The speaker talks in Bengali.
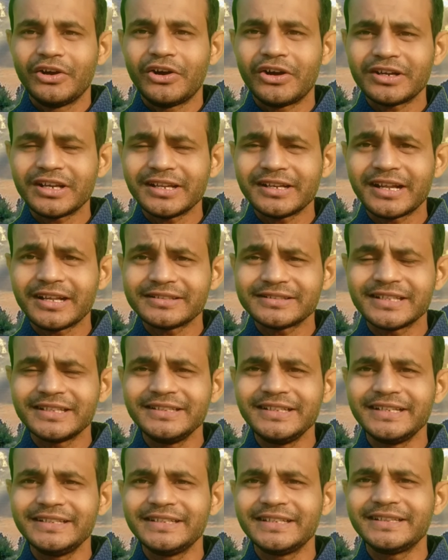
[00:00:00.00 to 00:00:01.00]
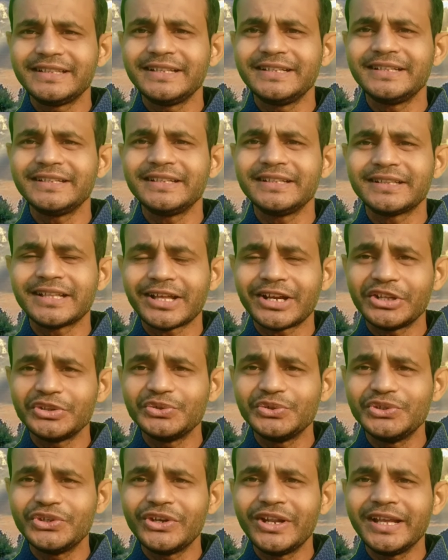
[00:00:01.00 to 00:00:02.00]
হঠাৎ রাস্তা দিয়ে যেতে যেতে তারা
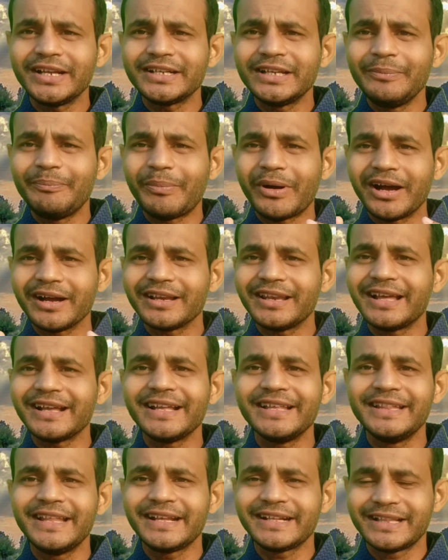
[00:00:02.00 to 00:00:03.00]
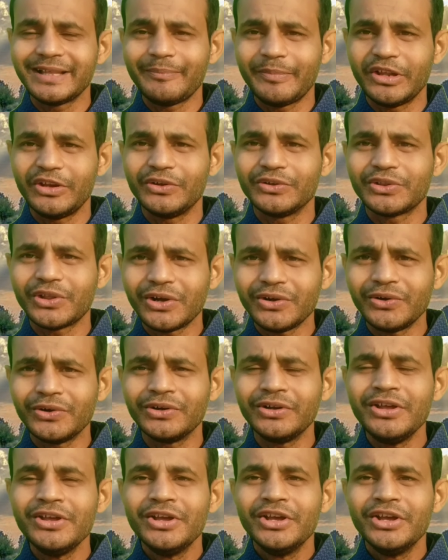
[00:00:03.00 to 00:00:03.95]
দুজনে একটি পাগলাকে দেখতে পেল তখন